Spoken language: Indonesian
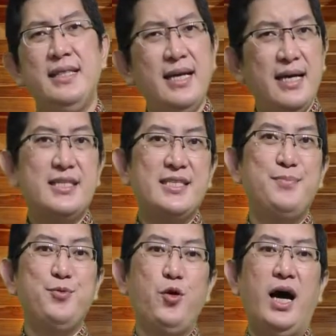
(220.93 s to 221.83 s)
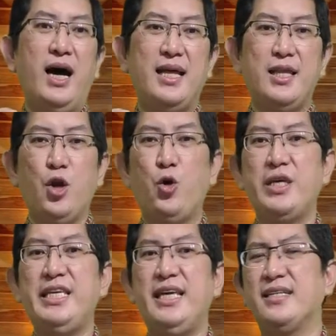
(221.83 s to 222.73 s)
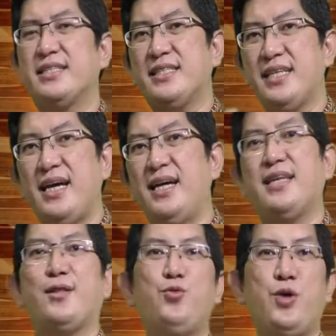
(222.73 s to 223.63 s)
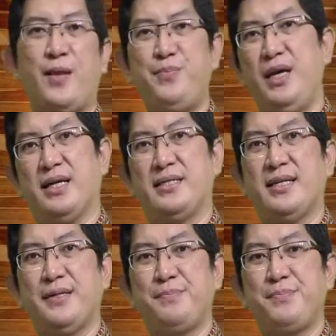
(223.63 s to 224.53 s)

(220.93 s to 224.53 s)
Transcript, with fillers: dengan sebuah analogi yang sangat luar biasa.